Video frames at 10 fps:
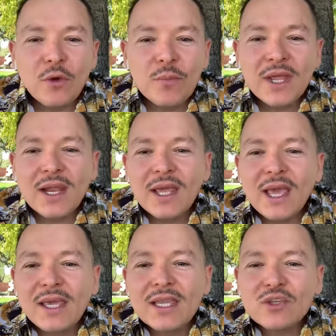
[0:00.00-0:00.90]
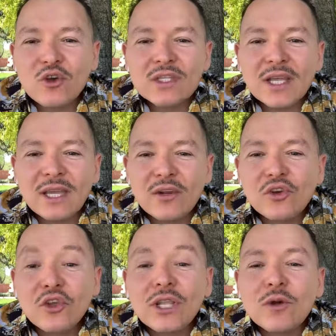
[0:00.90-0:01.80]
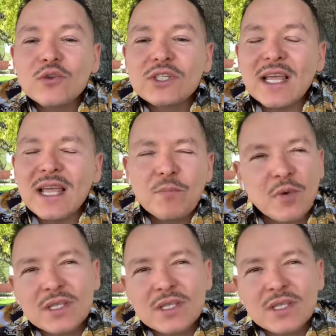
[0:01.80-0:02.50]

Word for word: te conviene X cosa que no, no te gusta,